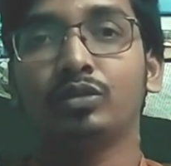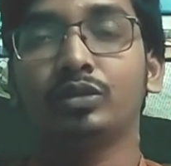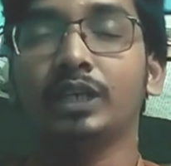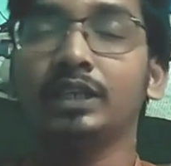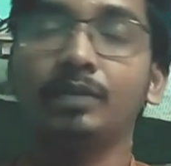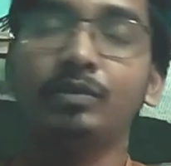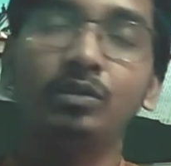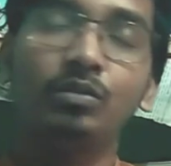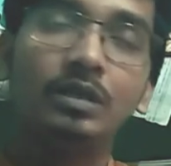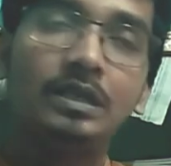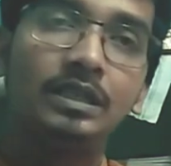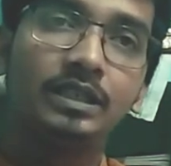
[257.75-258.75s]
তো আপনি
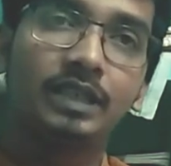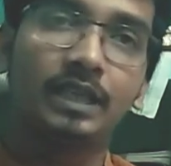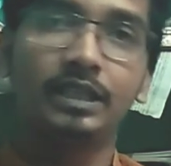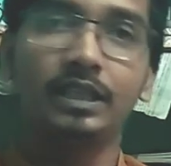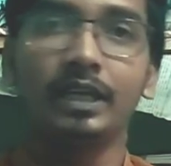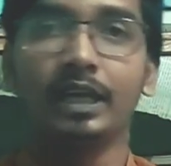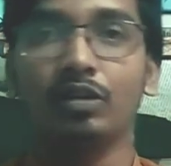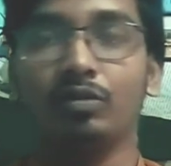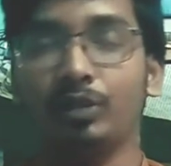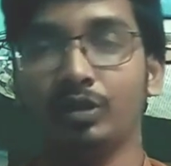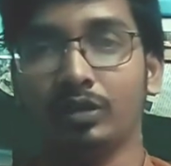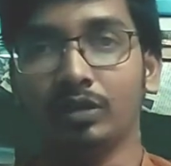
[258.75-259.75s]
বলছেন যে চাষিরা কেন
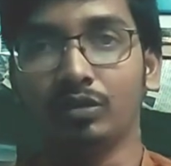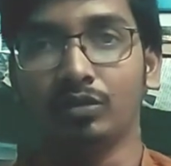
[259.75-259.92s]
বিরোধিতা